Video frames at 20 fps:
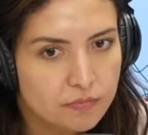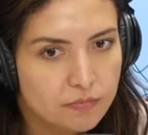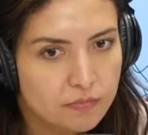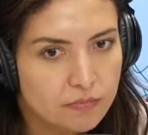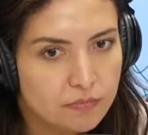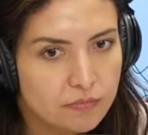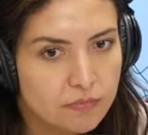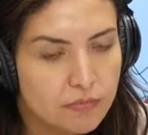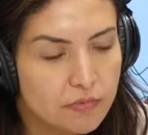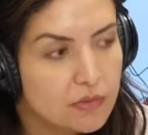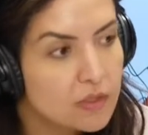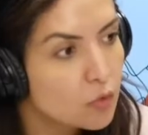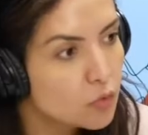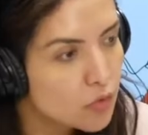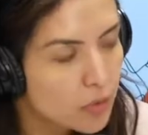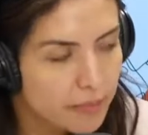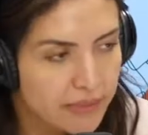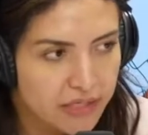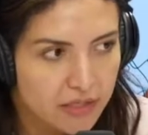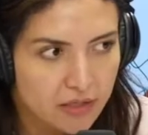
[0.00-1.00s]
Sério? Não
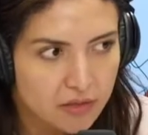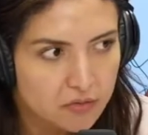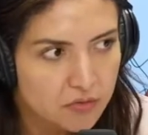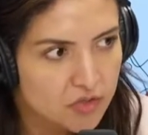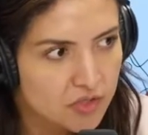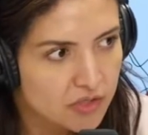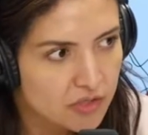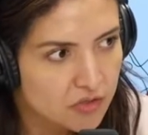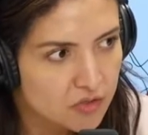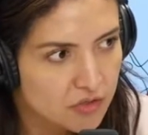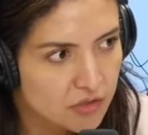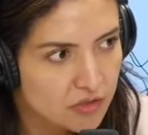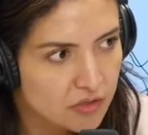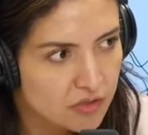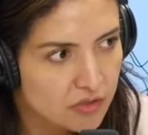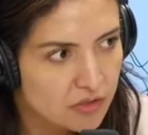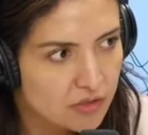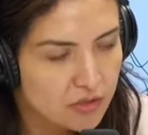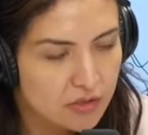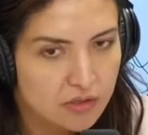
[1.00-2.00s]
tô brincando, gente.
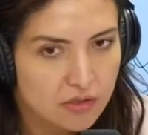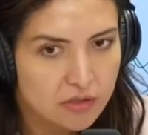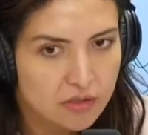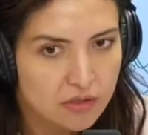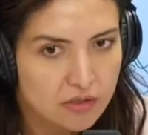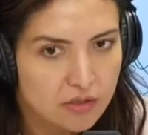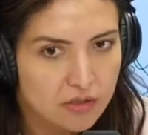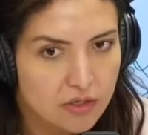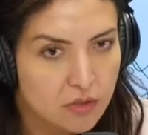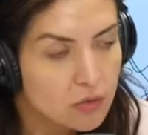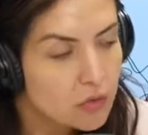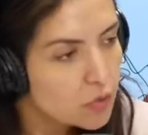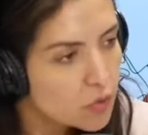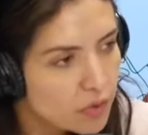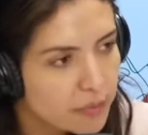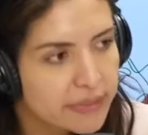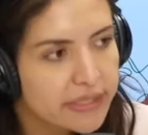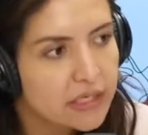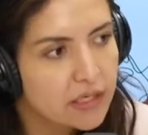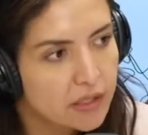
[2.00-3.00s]
Acredito, tem muito disso. Eu não né? tô
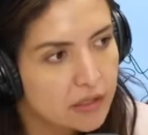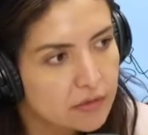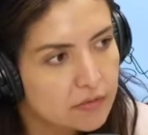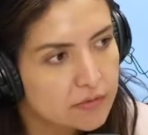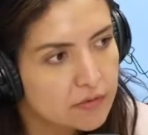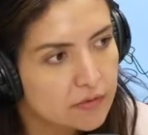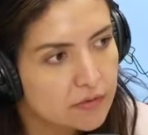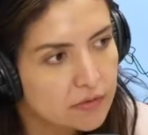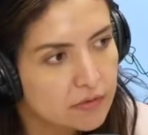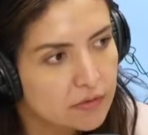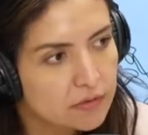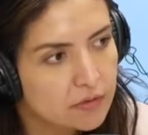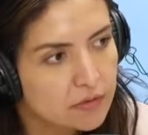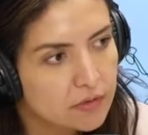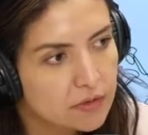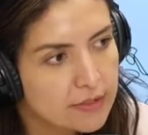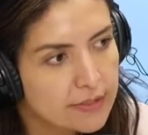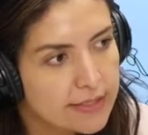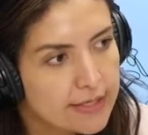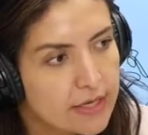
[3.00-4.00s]
brincando. Acredito, é.